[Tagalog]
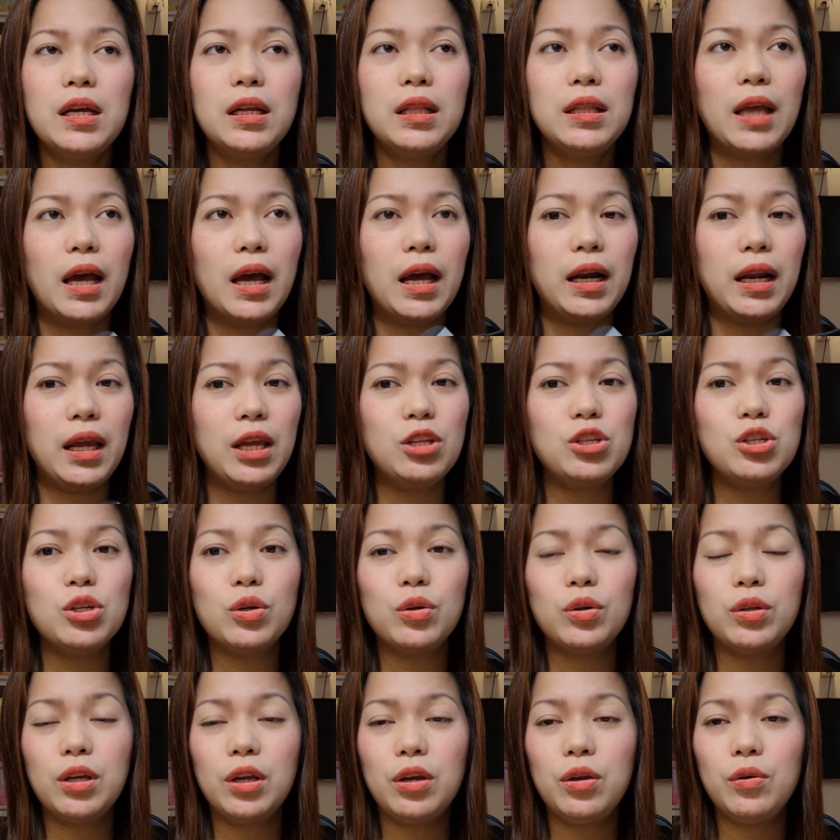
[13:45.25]
na-arrange
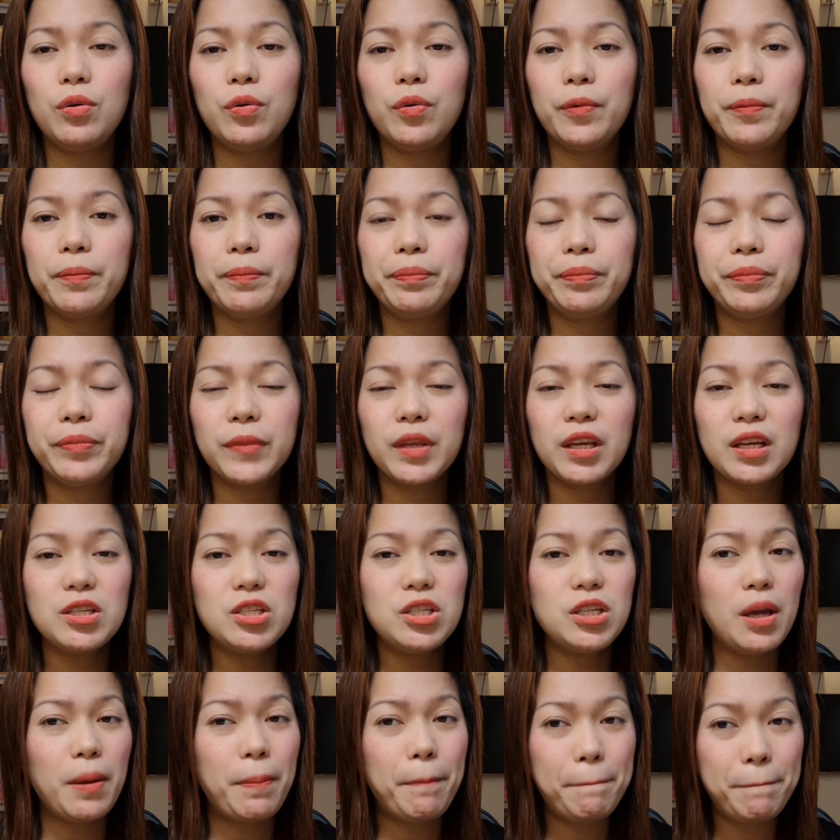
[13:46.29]
ko na yung
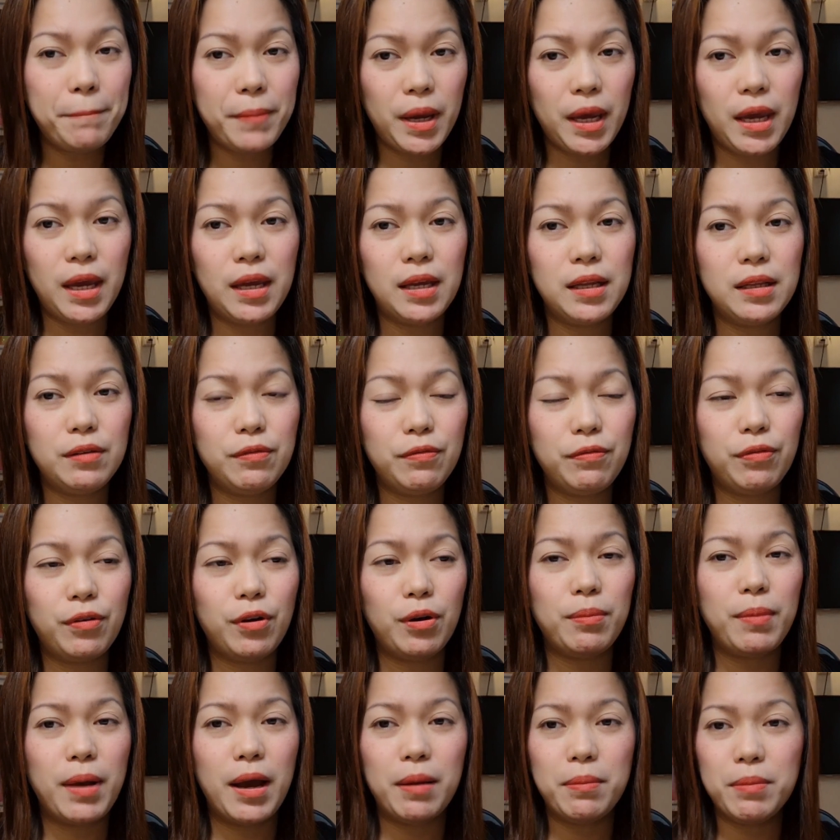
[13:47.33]
shipment
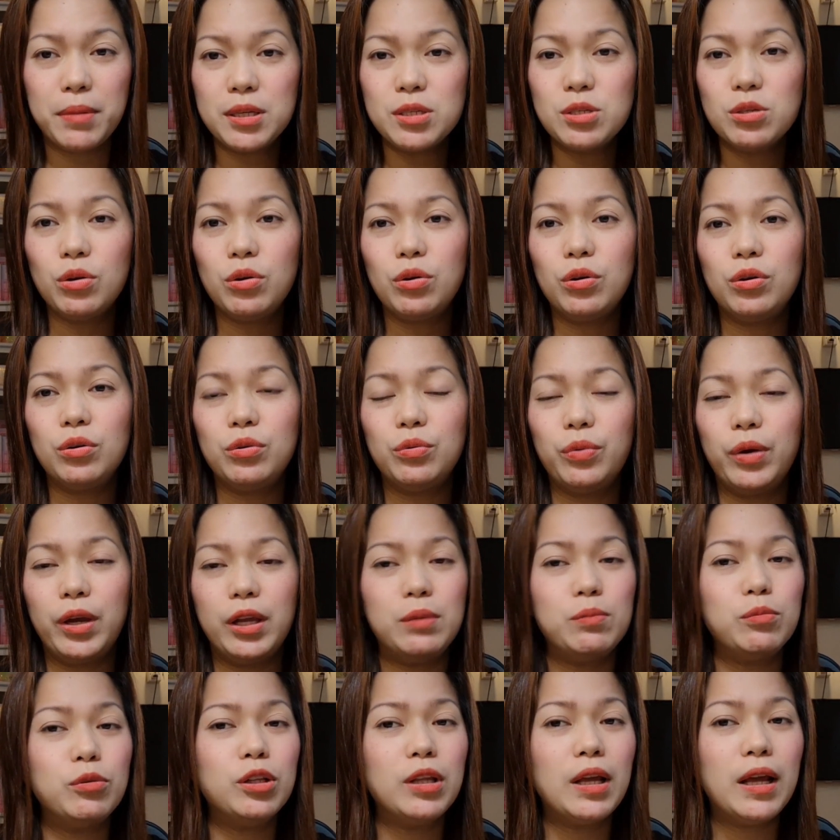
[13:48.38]
from Amazon.
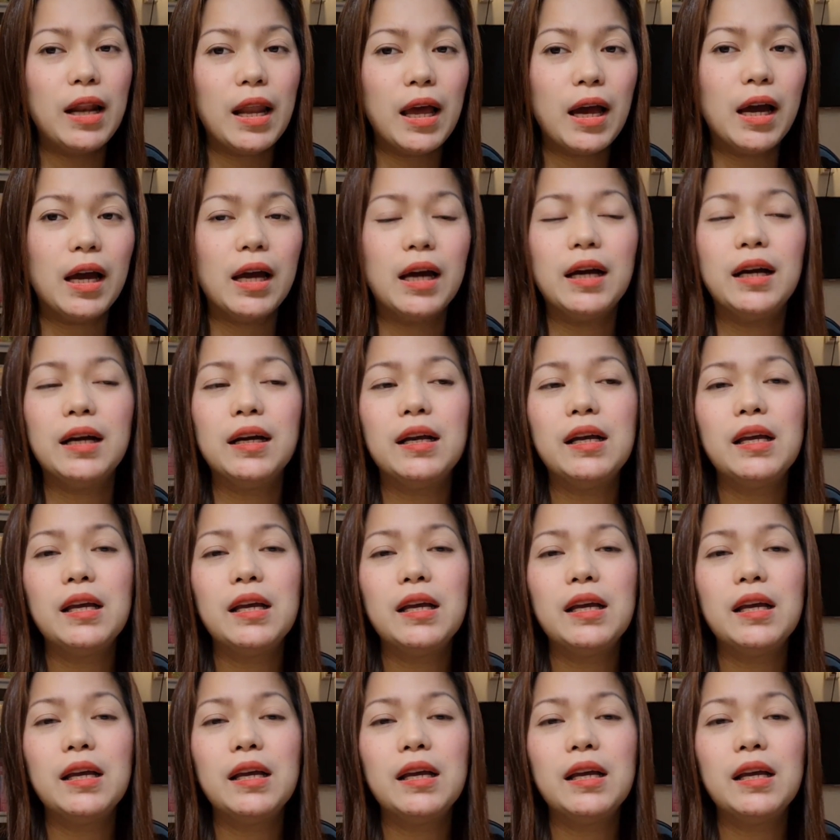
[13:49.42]
Wait mo na lang.